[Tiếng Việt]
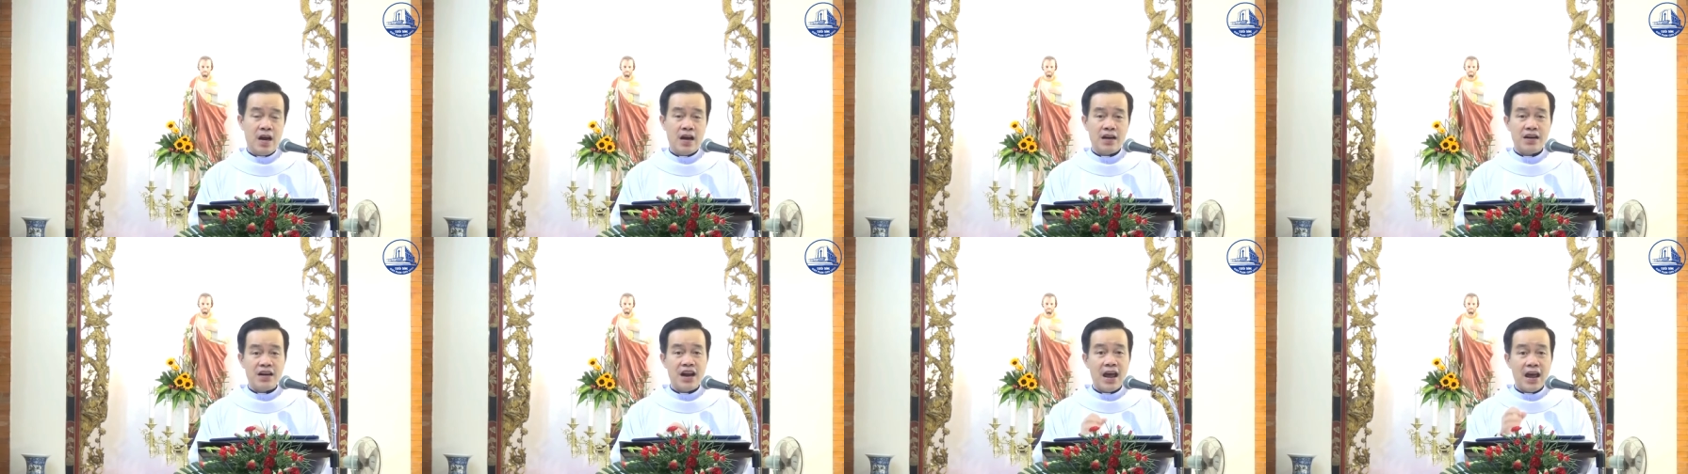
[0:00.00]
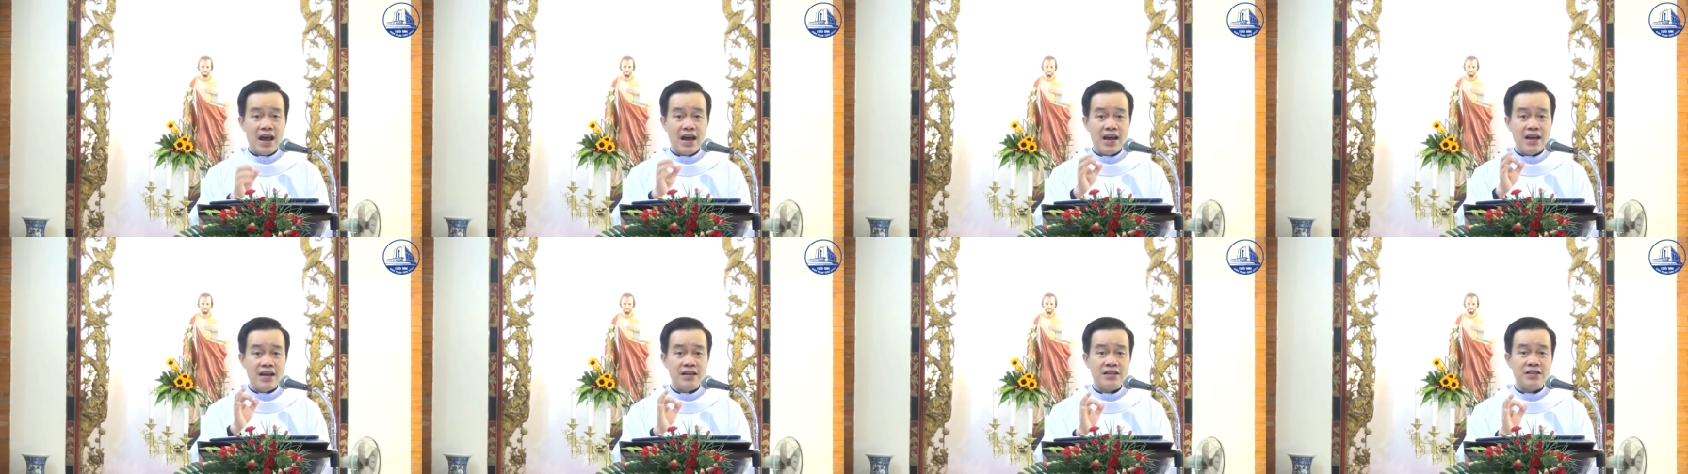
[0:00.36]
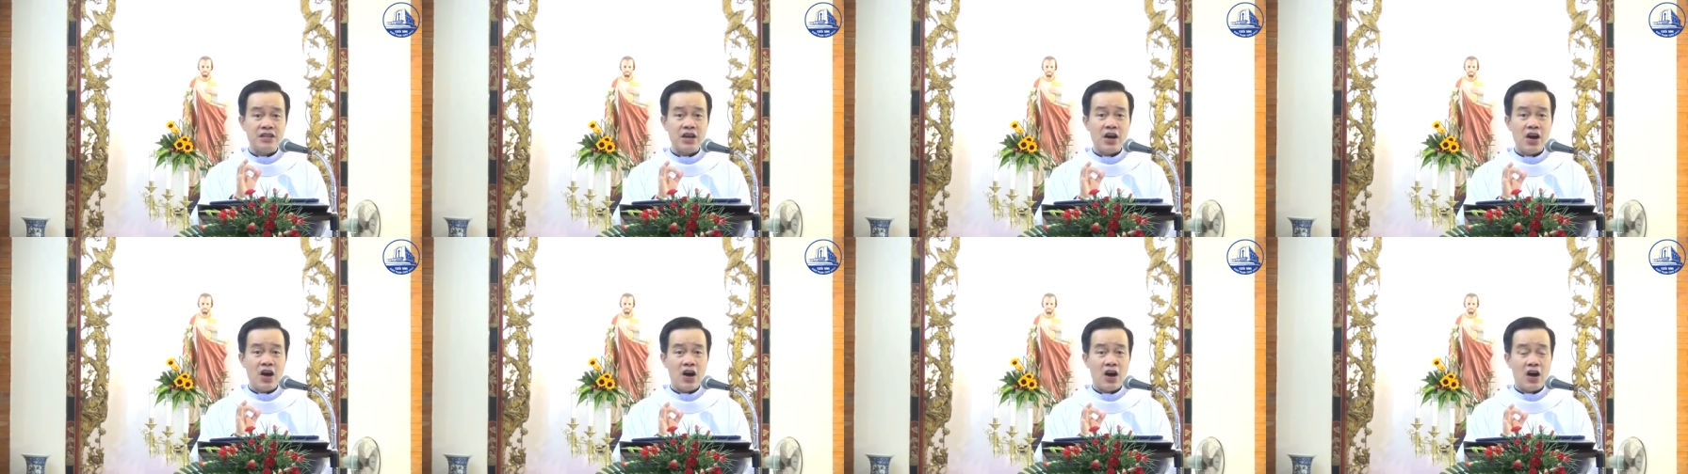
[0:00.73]
để
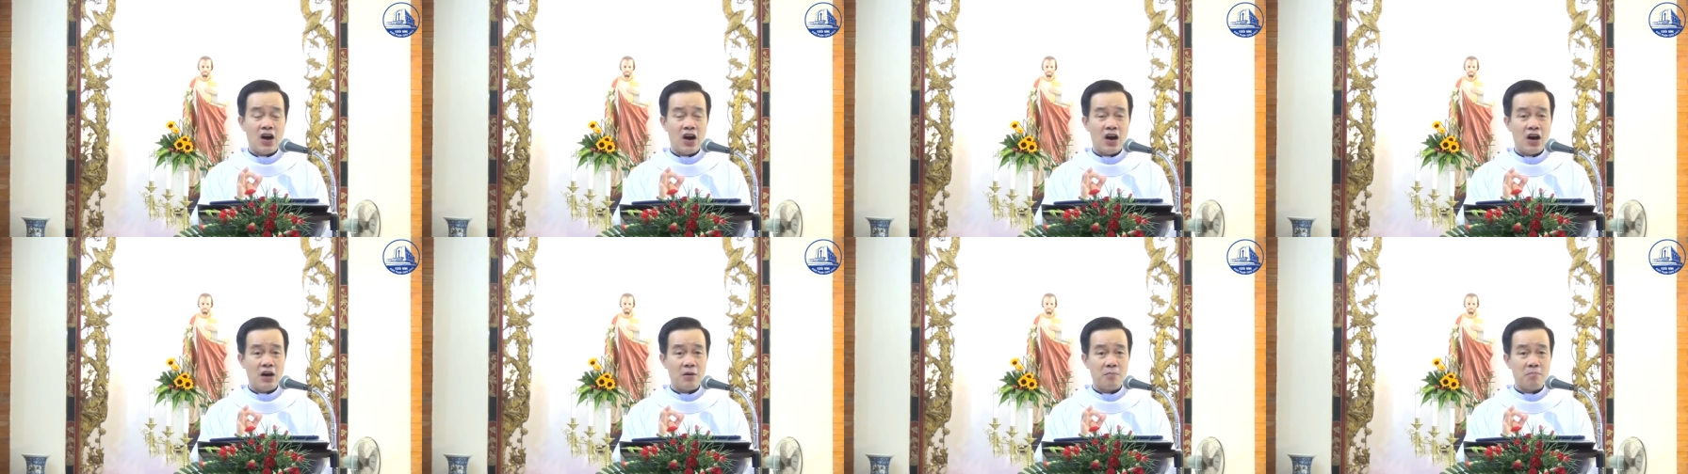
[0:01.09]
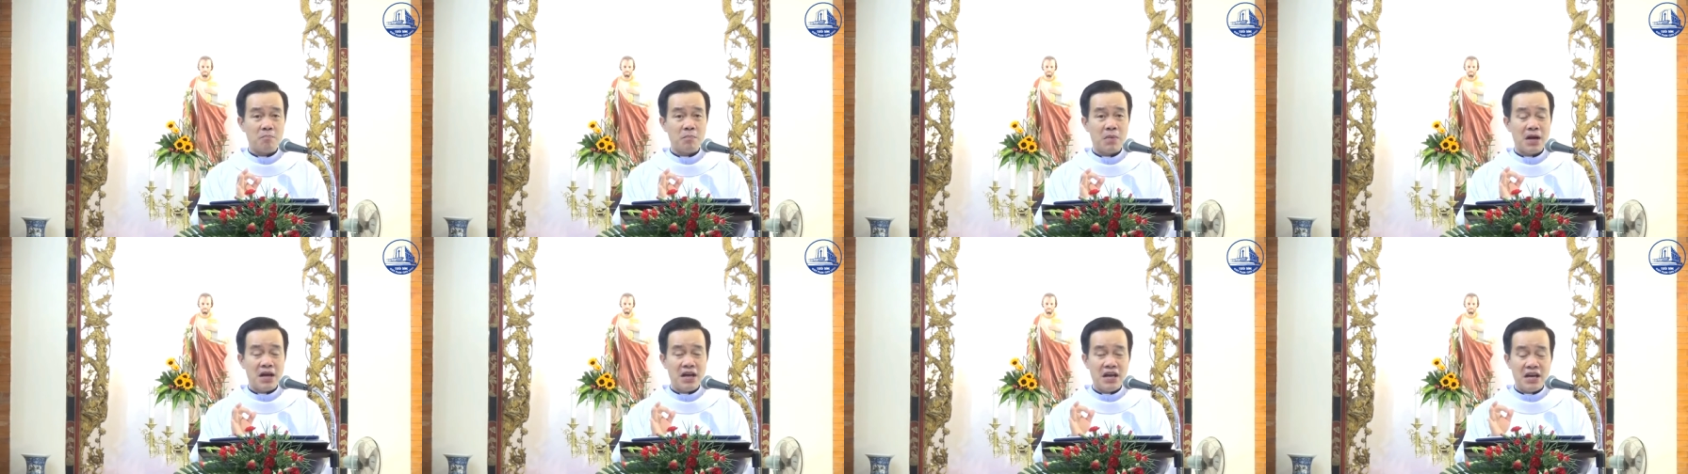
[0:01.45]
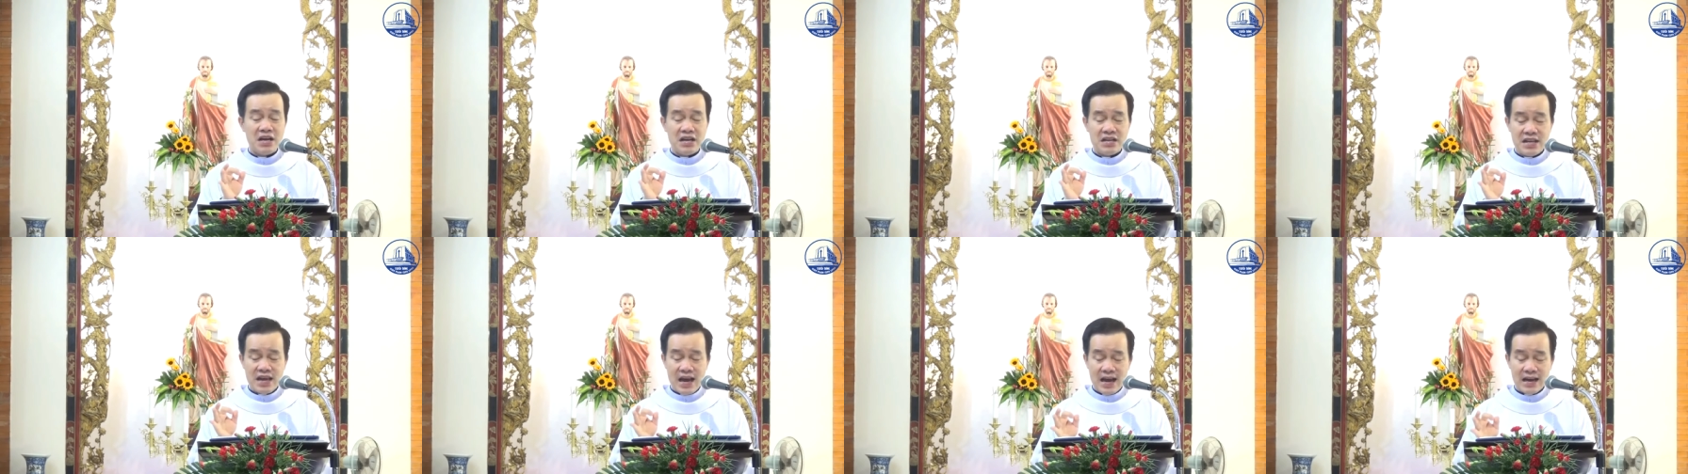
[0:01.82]
cho họ
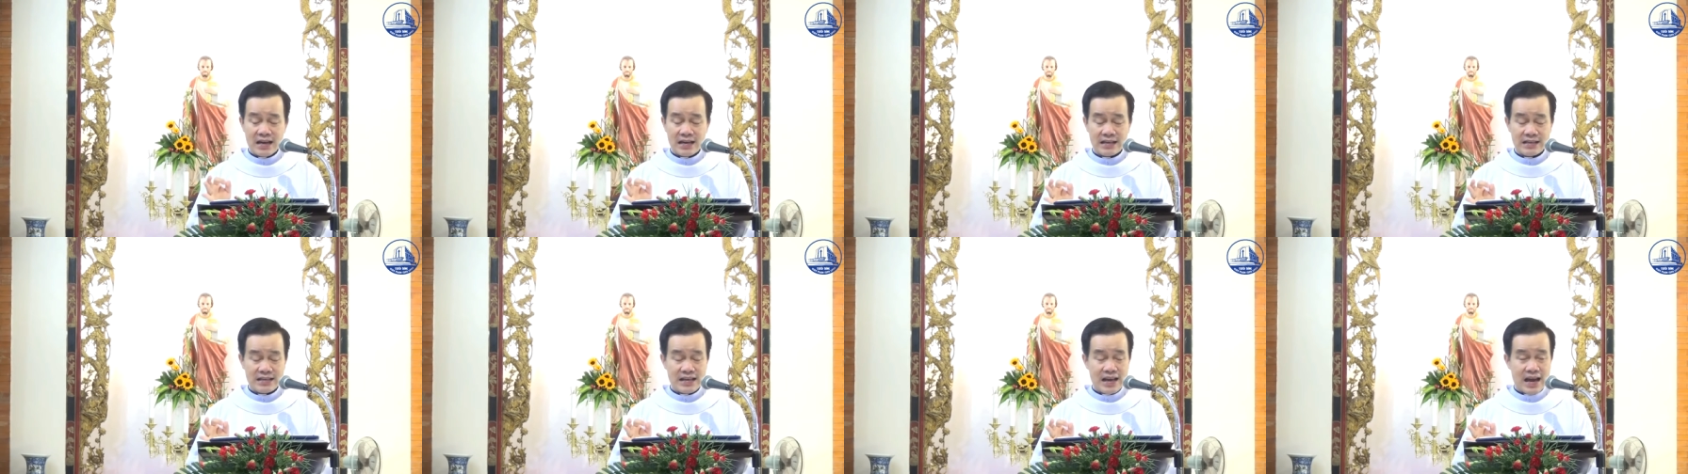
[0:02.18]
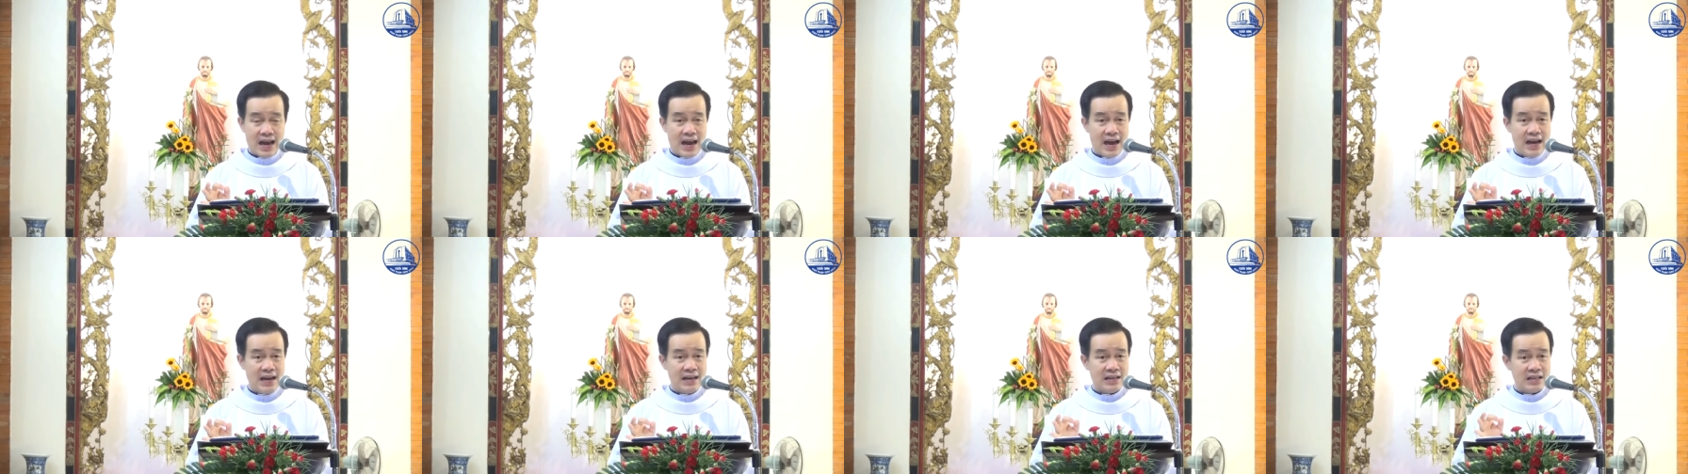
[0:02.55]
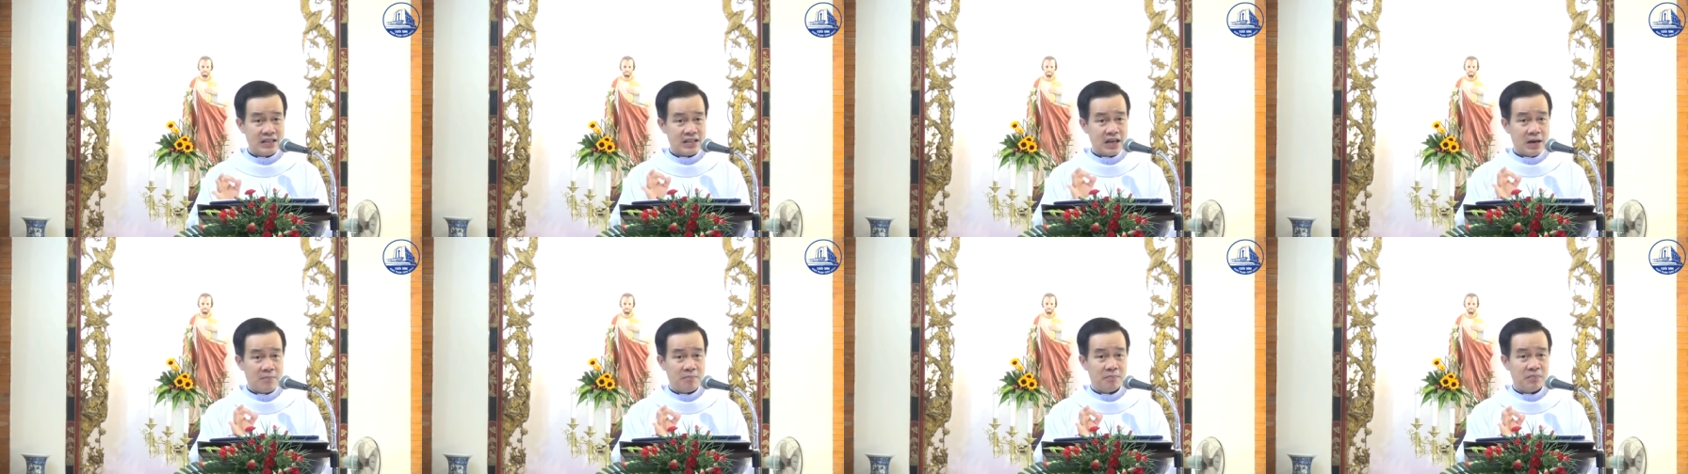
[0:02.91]
bị giặc giả
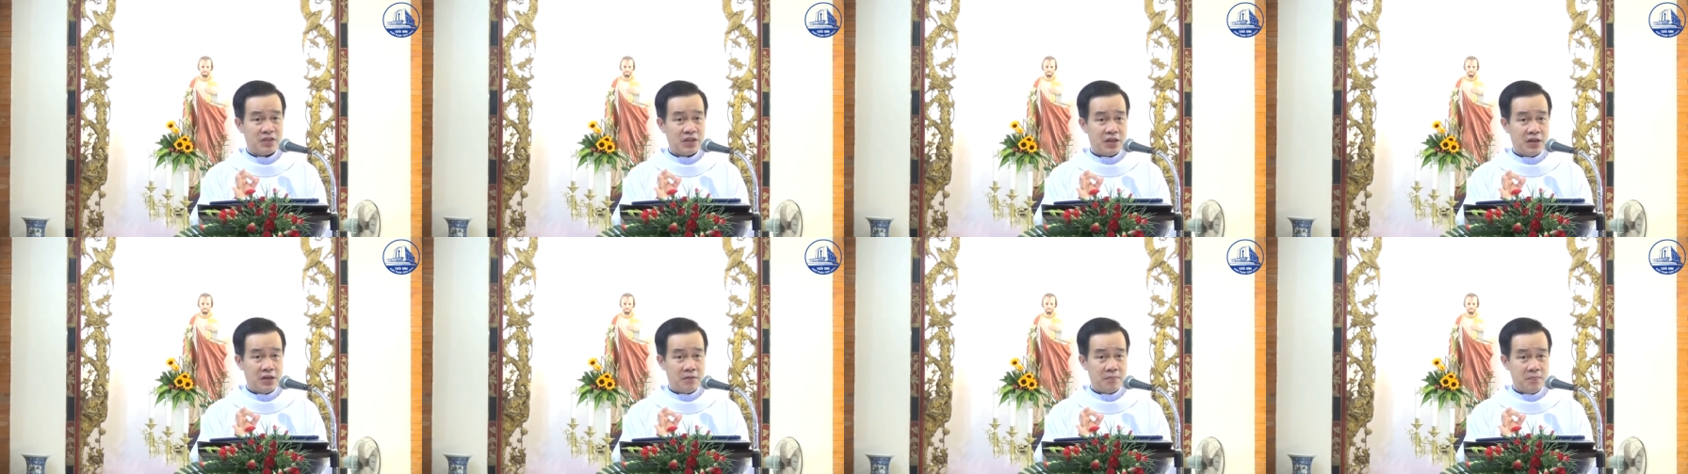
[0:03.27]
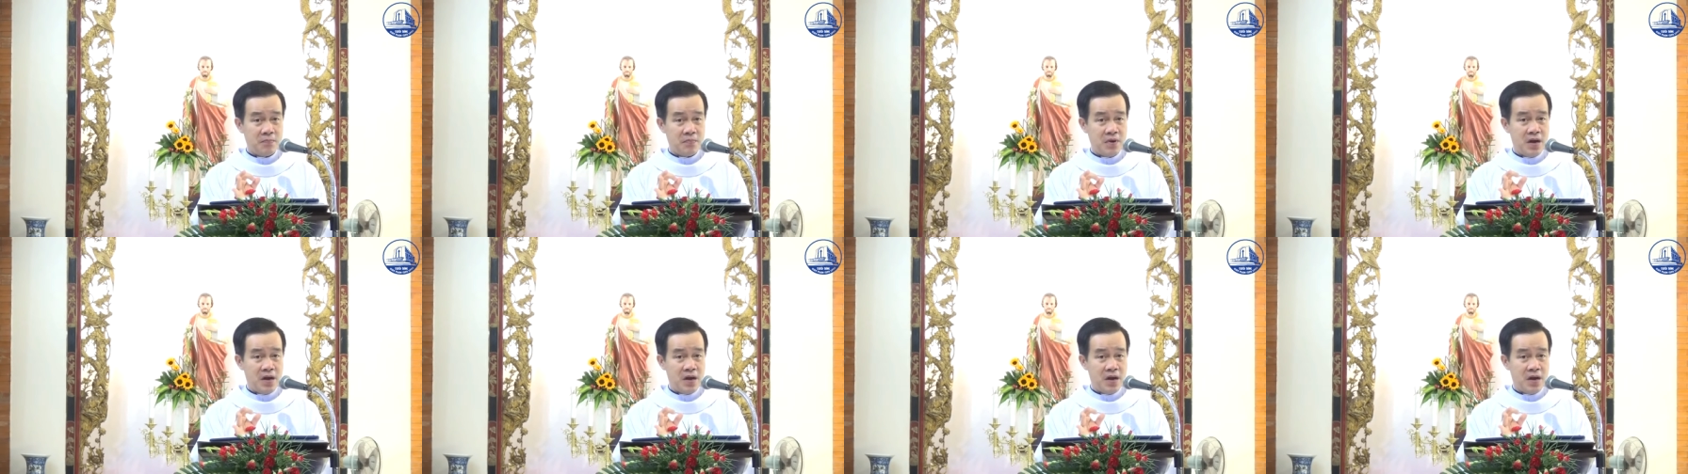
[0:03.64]
xâm chiếm